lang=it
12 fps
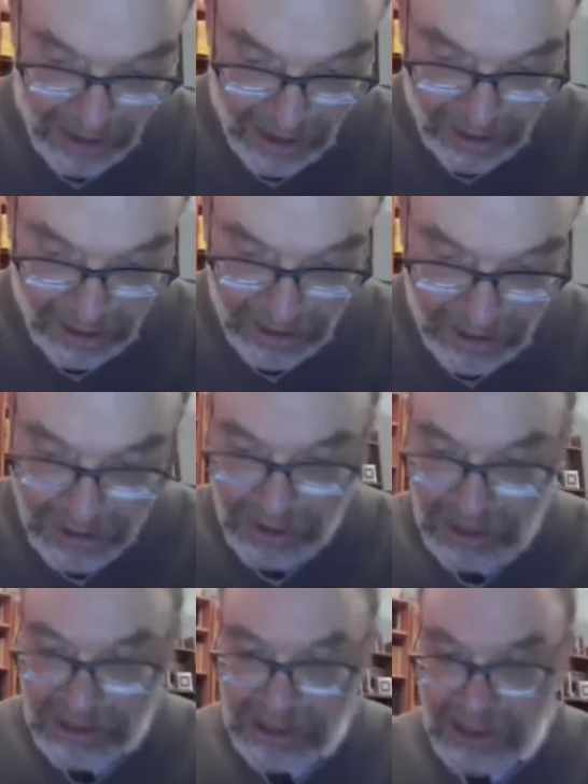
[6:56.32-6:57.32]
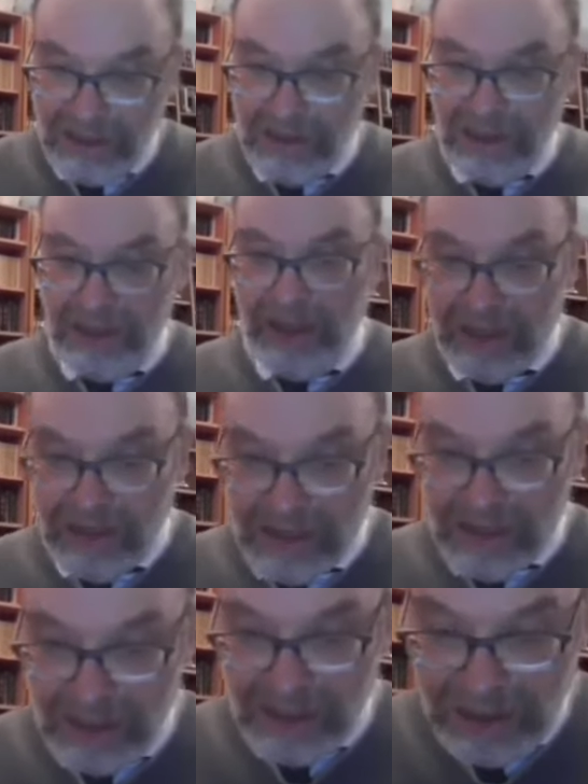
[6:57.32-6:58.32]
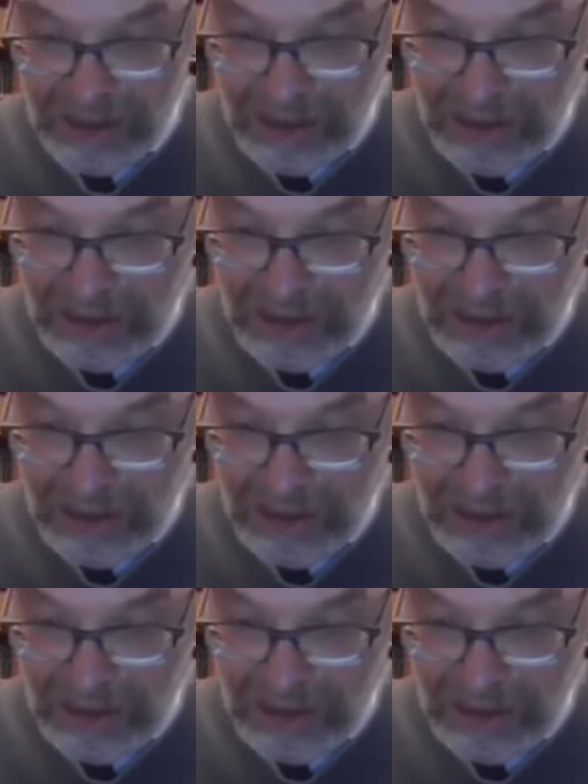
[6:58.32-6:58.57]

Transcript: Le sue lezioni erano seguite